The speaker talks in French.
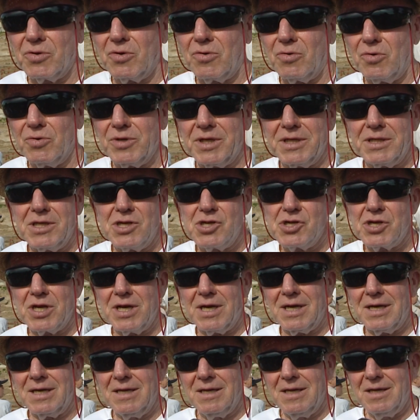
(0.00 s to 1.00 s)
connaît
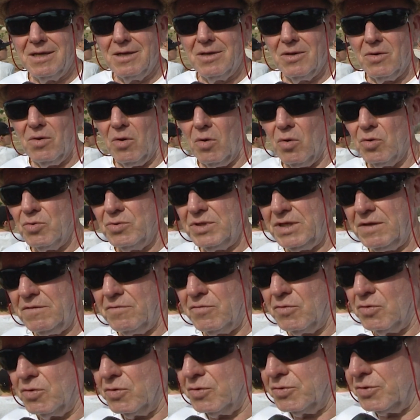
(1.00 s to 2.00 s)
déjà au
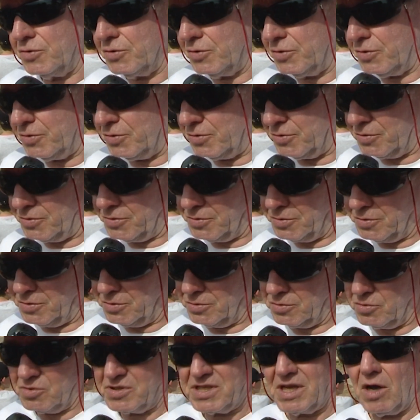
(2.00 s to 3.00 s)
niveau
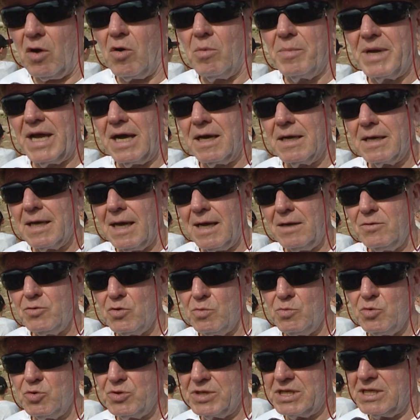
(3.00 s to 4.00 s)
de, Saint-Romain-en-Galles,
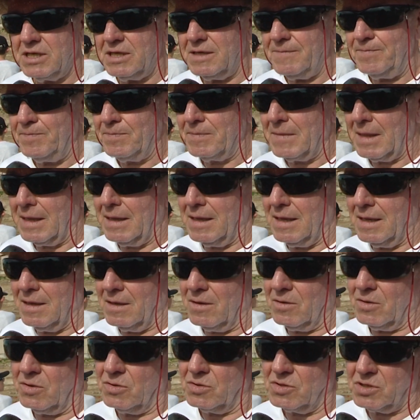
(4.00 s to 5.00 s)
du musée.
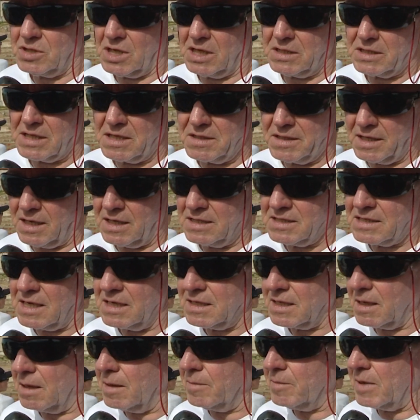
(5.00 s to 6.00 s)
Euh, ce qui est intéressant
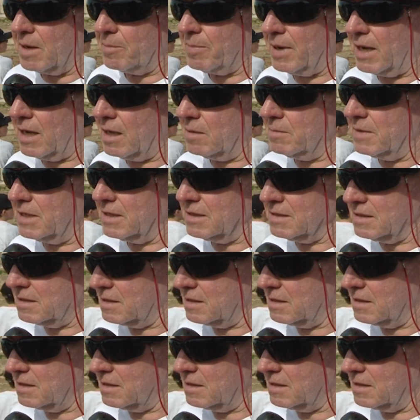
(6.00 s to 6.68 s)
quand même apparemment,